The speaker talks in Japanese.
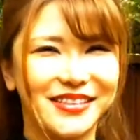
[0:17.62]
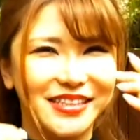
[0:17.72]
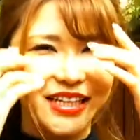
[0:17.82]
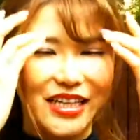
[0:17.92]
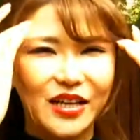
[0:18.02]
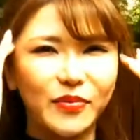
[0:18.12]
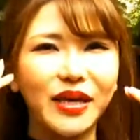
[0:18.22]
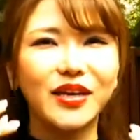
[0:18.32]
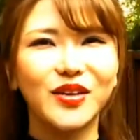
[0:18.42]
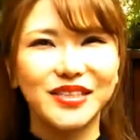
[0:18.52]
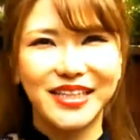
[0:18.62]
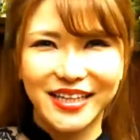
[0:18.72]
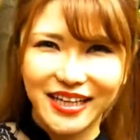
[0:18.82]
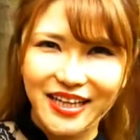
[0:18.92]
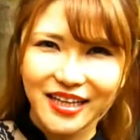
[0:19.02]
素敵なメイクをしてい
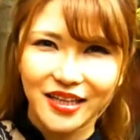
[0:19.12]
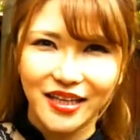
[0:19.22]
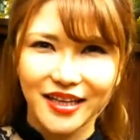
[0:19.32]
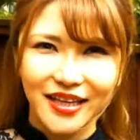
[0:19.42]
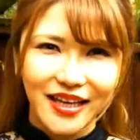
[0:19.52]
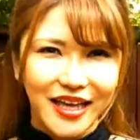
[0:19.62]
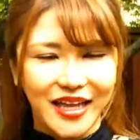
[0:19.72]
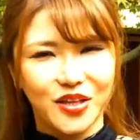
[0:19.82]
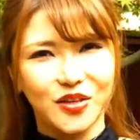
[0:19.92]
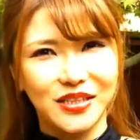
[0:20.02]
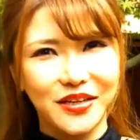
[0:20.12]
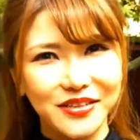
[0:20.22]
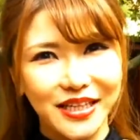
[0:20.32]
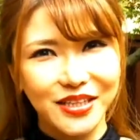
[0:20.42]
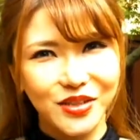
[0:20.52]
ただいて、えっと、スタッフ
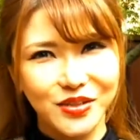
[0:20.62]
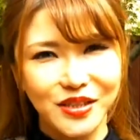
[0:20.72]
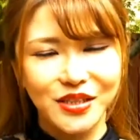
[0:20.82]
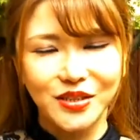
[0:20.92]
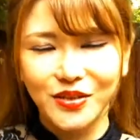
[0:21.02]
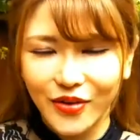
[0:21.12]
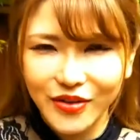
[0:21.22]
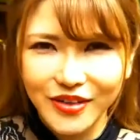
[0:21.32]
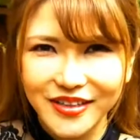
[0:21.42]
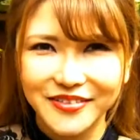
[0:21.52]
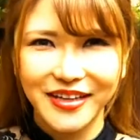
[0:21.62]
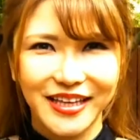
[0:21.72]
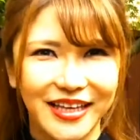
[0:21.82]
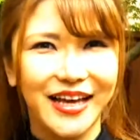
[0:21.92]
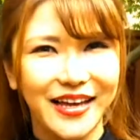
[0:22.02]
さんと一緒にすごく和
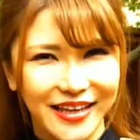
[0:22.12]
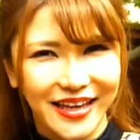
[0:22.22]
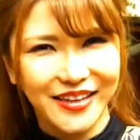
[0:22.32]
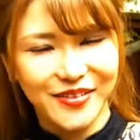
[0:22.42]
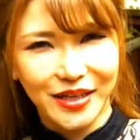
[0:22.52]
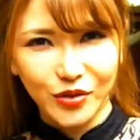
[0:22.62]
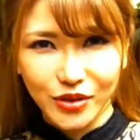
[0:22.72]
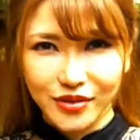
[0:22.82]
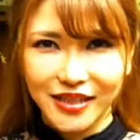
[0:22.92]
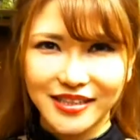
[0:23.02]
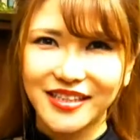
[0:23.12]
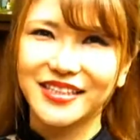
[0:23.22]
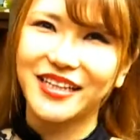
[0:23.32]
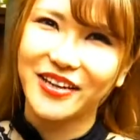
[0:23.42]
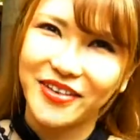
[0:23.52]
気あいあいと楽しく撮影し
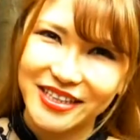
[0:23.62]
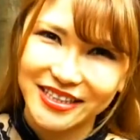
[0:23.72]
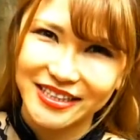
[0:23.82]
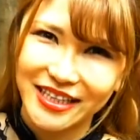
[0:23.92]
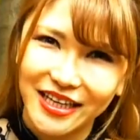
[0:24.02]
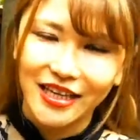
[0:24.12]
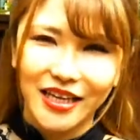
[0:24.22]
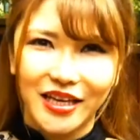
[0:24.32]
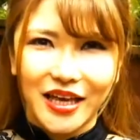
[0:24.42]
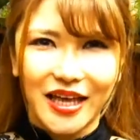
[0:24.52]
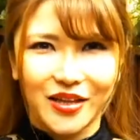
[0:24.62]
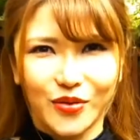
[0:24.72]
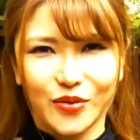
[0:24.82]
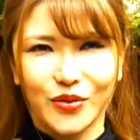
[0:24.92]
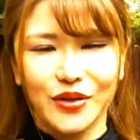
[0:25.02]
ています。えっ
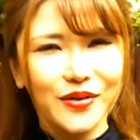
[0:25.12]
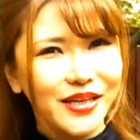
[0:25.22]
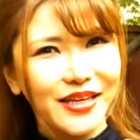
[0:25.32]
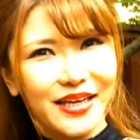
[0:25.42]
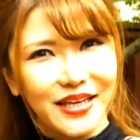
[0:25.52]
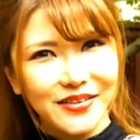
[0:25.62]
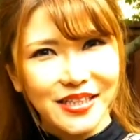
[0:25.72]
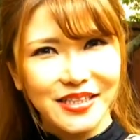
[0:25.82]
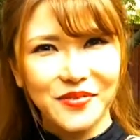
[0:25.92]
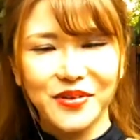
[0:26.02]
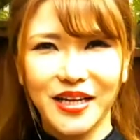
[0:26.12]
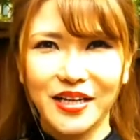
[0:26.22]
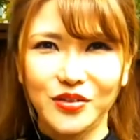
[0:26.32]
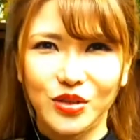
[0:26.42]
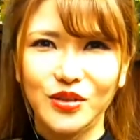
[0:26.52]
と、いろんな経験をさせてもらえ
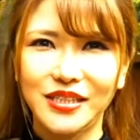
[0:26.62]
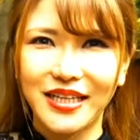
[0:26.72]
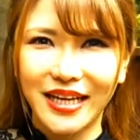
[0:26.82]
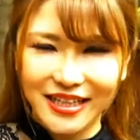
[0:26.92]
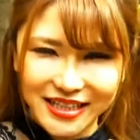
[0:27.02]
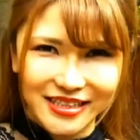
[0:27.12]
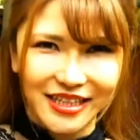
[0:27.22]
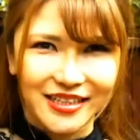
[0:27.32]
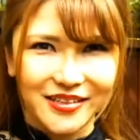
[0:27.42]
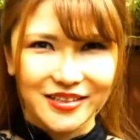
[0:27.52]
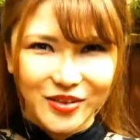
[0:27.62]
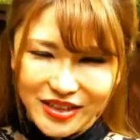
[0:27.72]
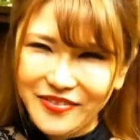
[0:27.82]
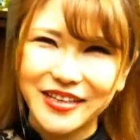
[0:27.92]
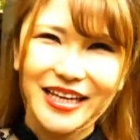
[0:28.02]
るジューシーハニーさん、とって
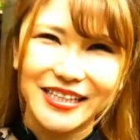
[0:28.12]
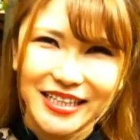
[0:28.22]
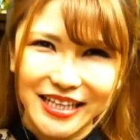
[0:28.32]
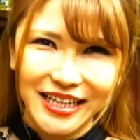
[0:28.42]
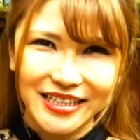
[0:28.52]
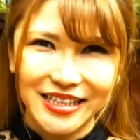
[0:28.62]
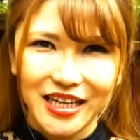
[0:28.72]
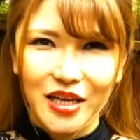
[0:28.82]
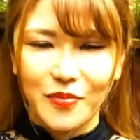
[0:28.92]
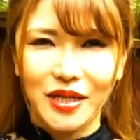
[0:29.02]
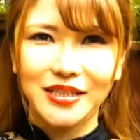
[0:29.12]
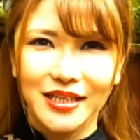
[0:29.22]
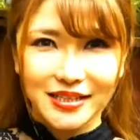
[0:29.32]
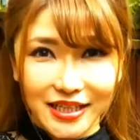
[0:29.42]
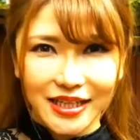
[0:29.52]
も大好きです。皆さん
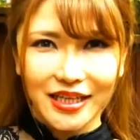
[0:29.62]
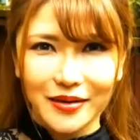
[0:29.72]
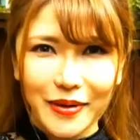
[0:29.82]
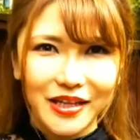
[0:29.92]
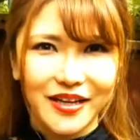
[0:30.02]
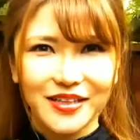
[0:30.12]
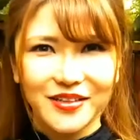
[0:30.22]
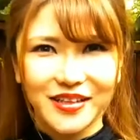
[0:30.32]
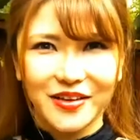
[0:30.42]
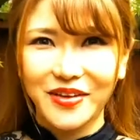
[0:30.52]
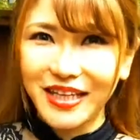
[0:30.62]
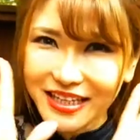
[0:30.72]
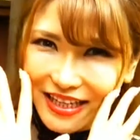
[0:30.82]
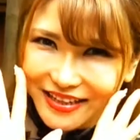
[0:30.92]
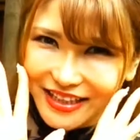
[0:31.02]
ぜひイベントある時は見に来
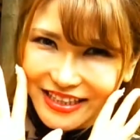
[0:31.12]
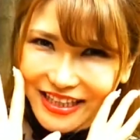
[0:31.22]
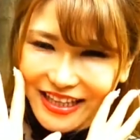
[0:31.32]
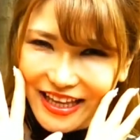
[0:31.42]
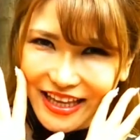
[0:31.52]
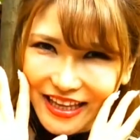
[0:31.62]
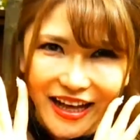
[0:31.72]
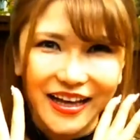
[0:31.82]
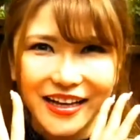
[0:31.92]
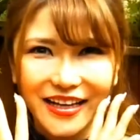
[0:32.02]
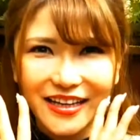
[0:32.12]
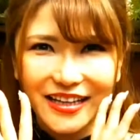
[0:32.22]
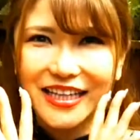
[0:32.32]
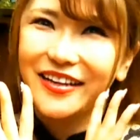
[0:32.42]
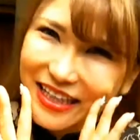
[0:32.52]
てくださいね。あ、来
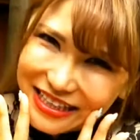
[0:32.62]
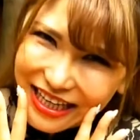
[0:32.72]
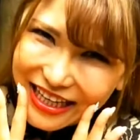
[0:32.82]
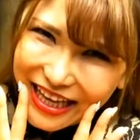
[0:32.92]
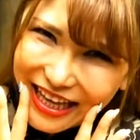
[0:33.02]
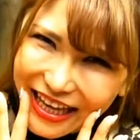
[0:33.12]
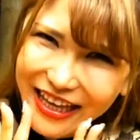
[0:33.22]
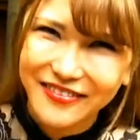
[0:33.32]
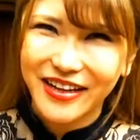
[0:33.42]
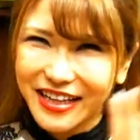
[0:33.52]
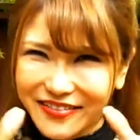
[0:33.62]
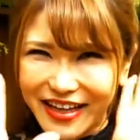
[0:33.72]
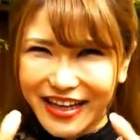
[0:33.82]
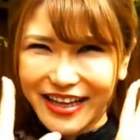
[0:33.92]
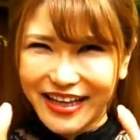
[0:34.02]
てくださいね。待ってま
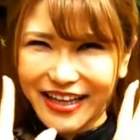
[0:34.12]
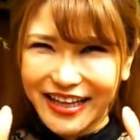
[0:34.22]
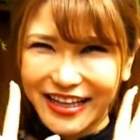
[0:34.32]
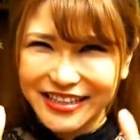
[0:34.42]
す。